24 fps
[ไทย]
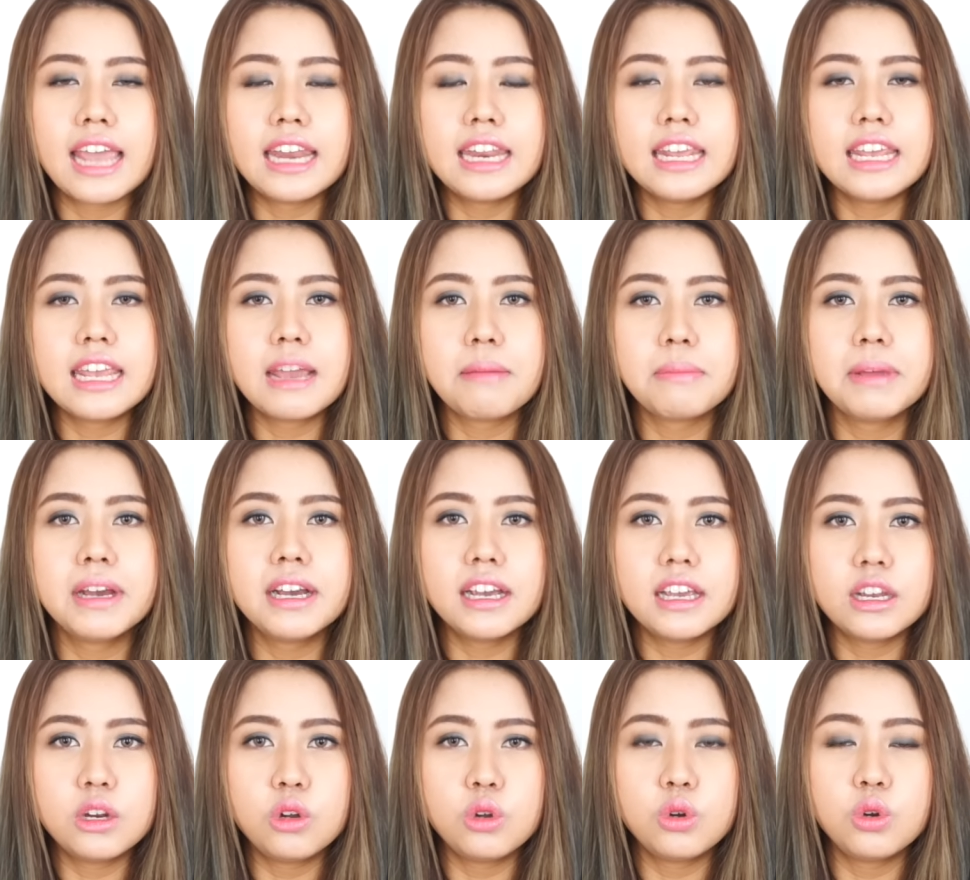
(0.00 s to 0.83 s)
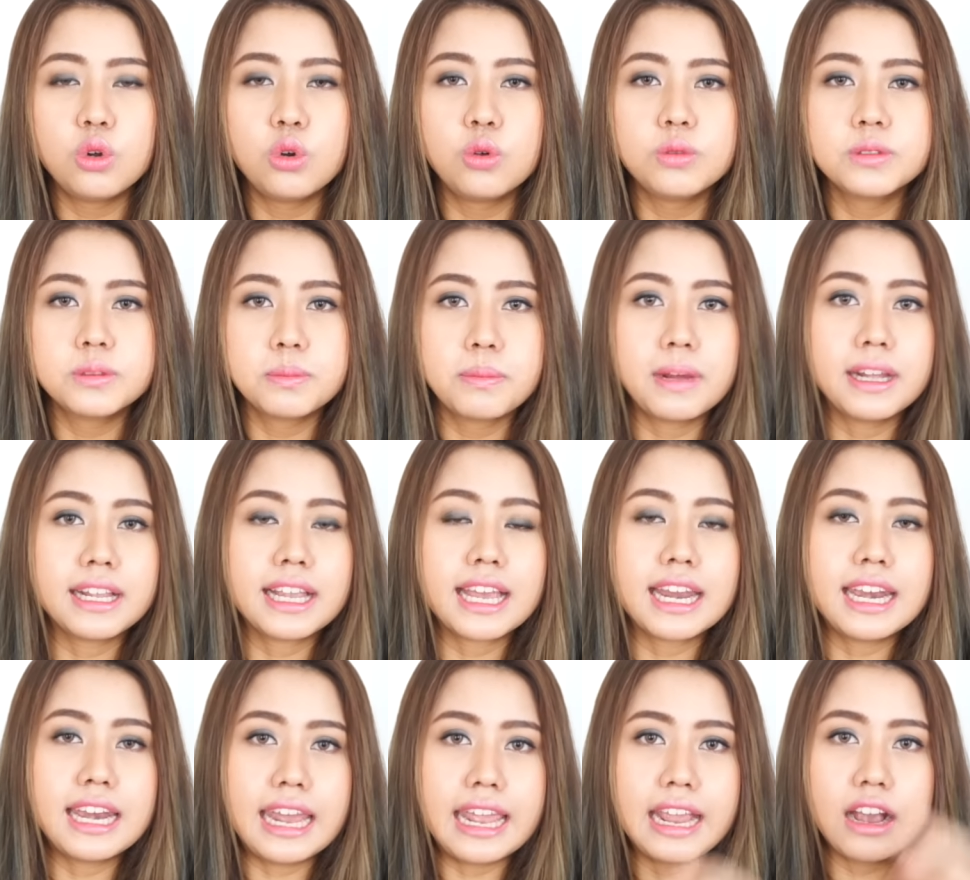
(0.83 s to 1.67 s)
ที่ยังไม่เคยดูดูปส์เหมือน
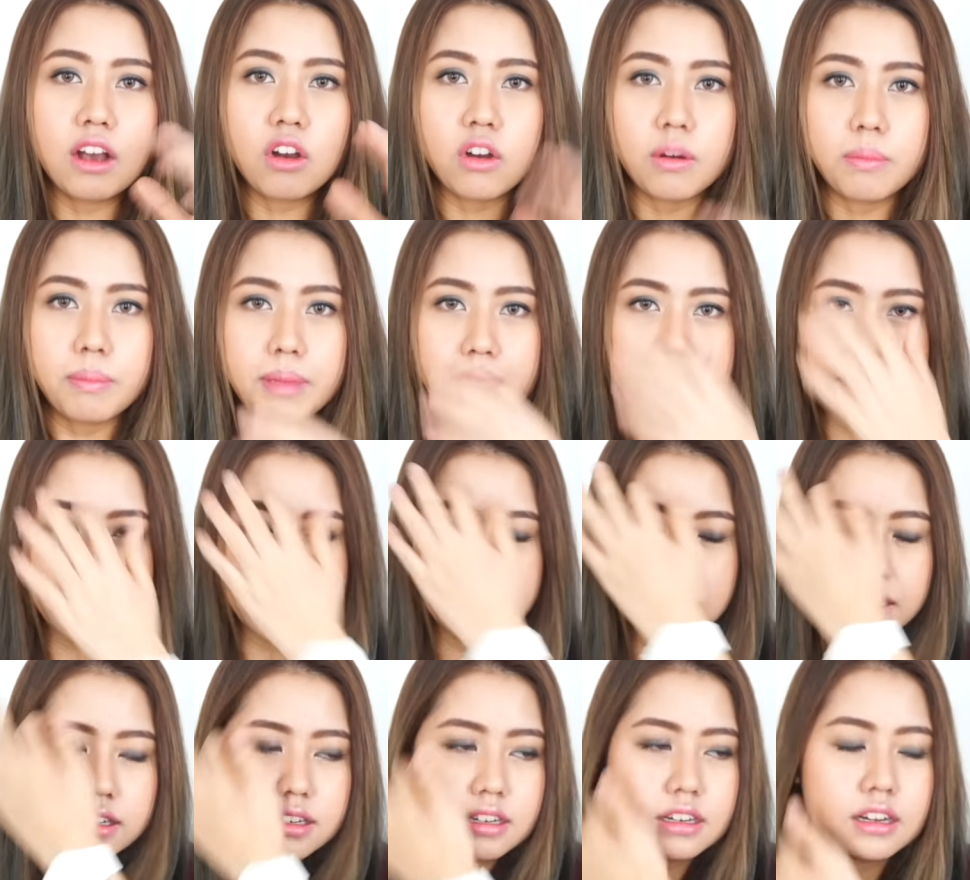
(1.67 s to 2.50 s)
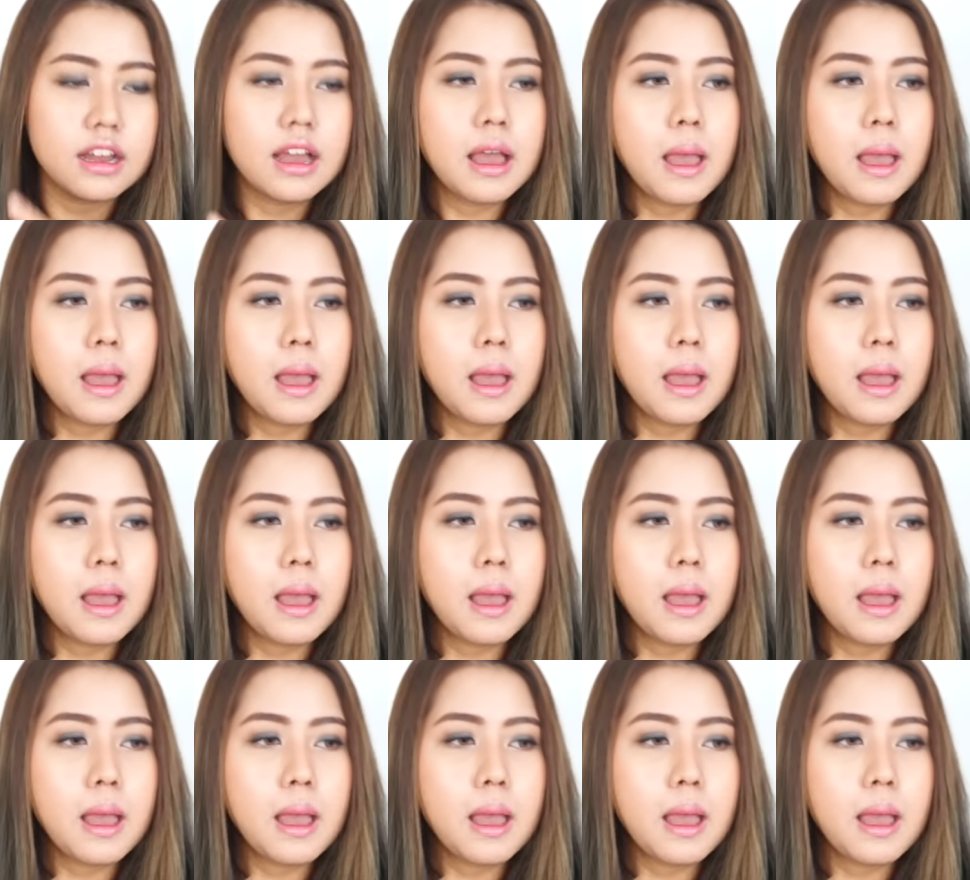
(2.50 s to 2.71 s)
กันเดย์ของเมย์ก็คือ